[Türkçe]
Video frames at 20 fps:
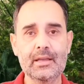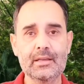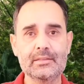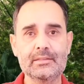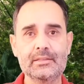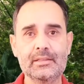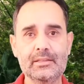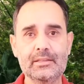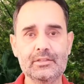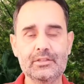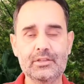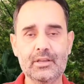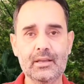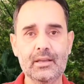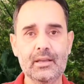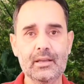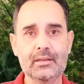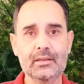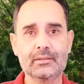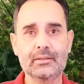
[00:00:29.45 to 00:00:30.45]

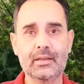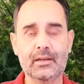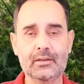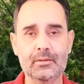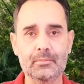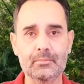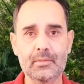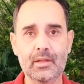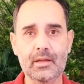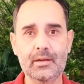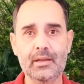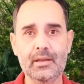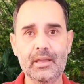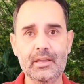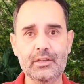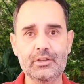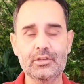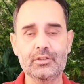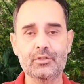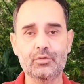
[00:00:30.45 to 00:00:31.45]
Sizce takımlar
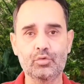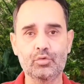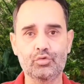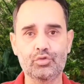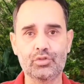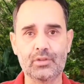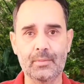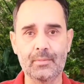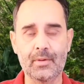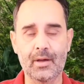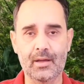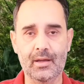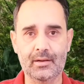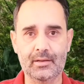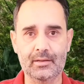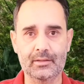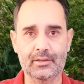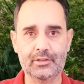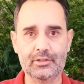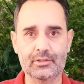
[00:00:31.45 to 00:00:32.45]
eşit güçte mi
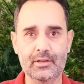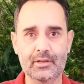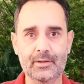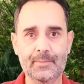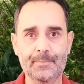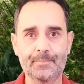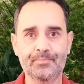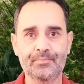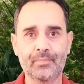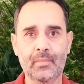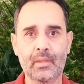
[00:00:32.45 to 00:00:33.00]
arkadaşlar?